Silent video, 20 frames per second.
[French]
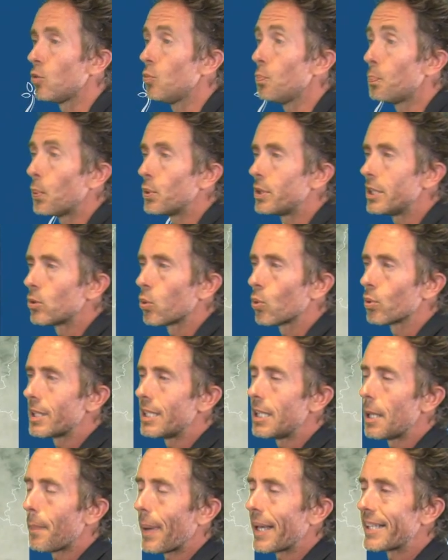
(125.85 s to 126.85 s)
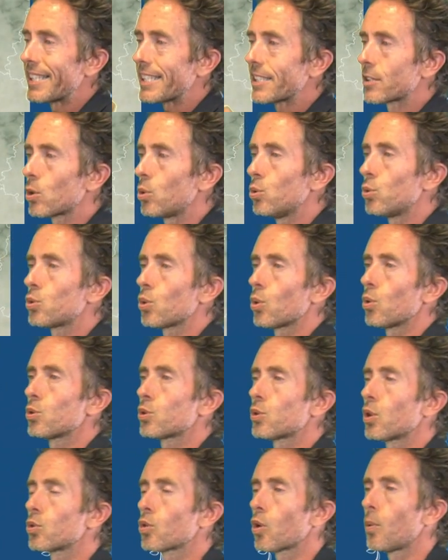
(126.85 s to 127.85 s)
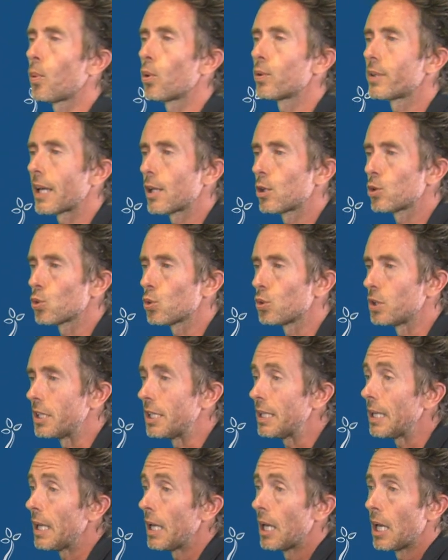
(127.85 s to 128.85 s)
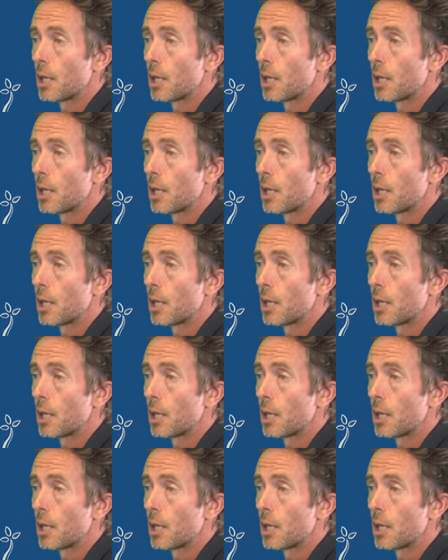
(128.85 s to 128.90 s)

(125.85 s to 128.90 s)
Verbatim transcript: Une petite ondée n'est pas exclue sur le centre-Bretagne jeudi.